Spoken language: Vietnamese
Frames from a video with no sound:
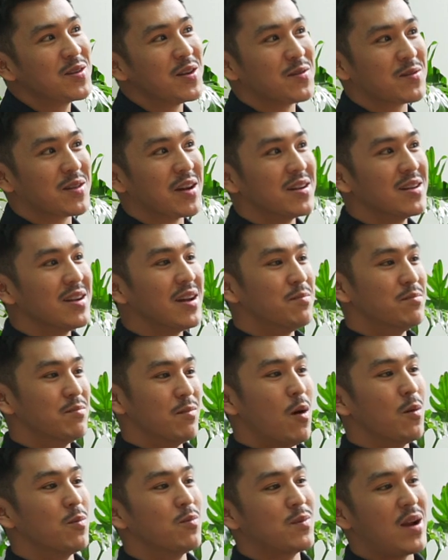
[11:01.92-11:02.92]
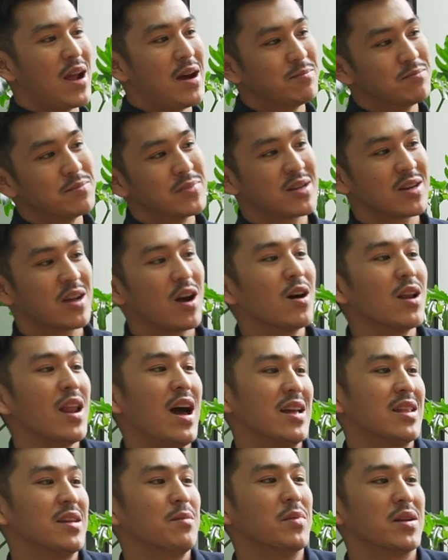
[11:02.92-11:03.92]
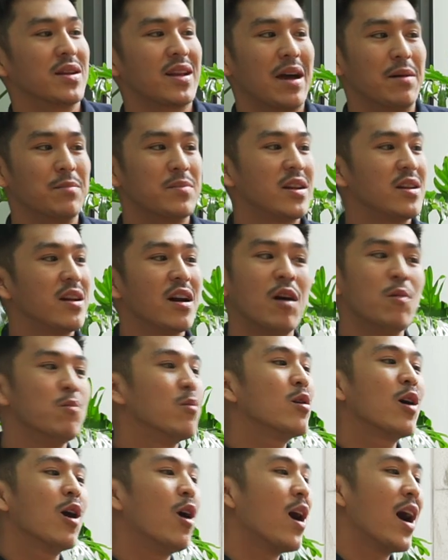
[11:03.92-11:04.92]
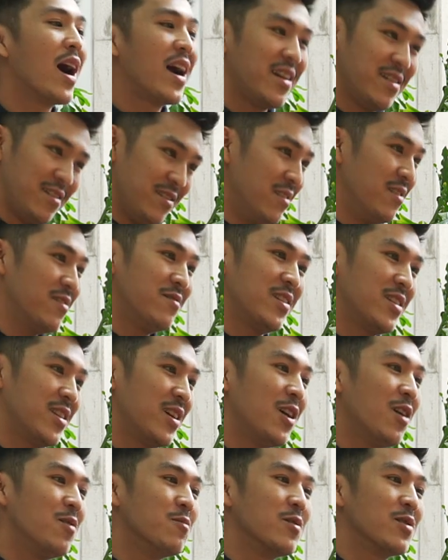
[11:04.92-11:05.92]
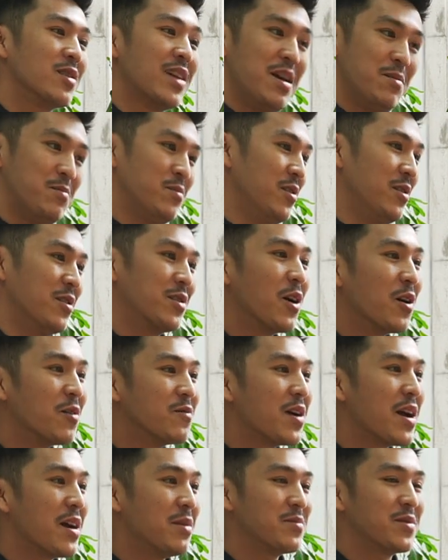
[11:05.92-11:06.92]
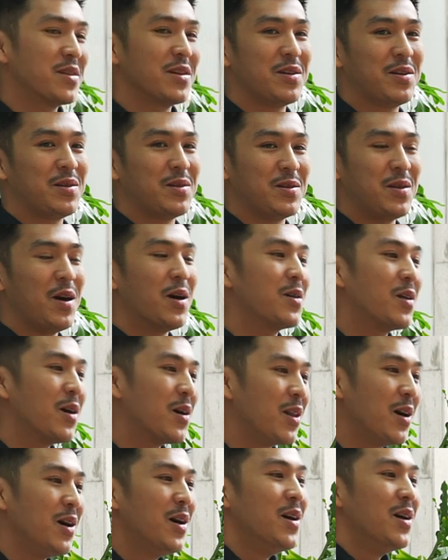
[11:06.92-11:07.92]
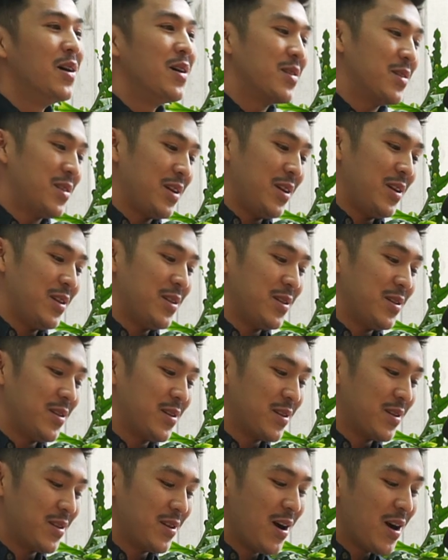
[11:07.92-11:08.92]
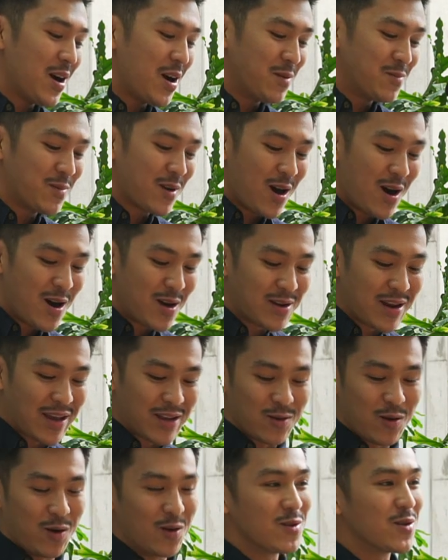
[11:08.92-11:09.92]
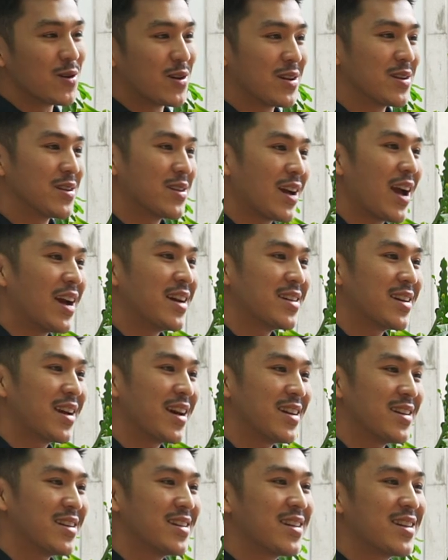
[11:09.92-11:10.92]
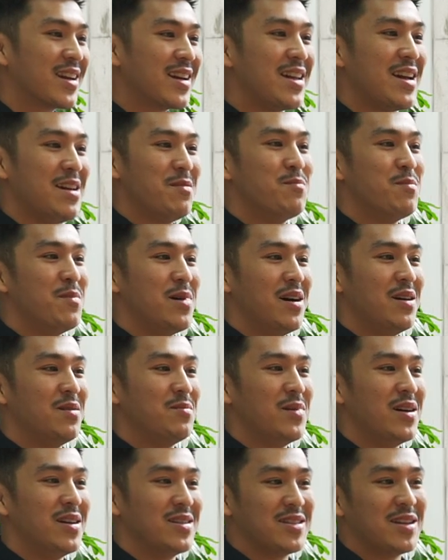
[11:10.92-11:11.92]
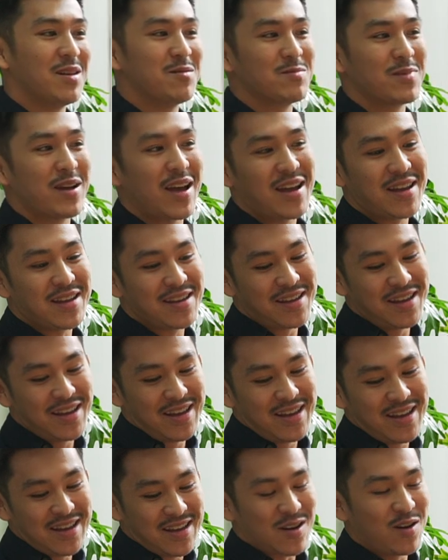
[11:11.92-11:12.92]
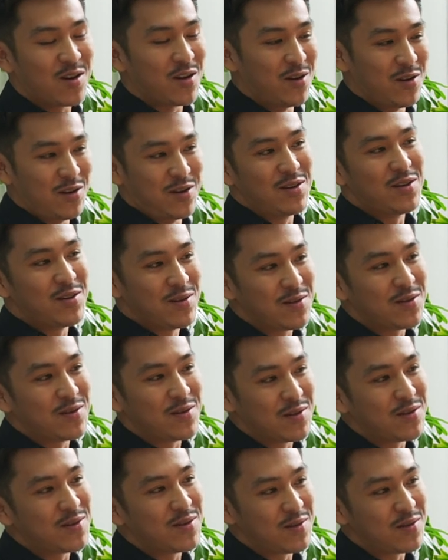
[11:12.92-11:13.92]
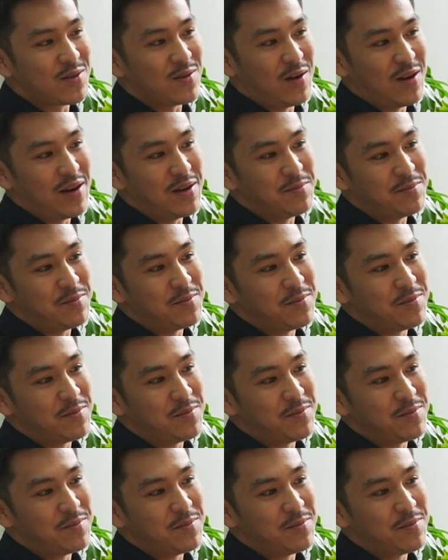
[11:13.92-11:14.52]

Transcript: nhiều thứ là một năm mình coi lại thì mình cảm thấy nó không muốn còn hay nữa và ừ. nó không còn đẹp nữa đối với em thì đó đó thì nó không có đạt chuẩn được cái cái cái đẹp ừ, ừ mà ừ. mà trong cái con người của em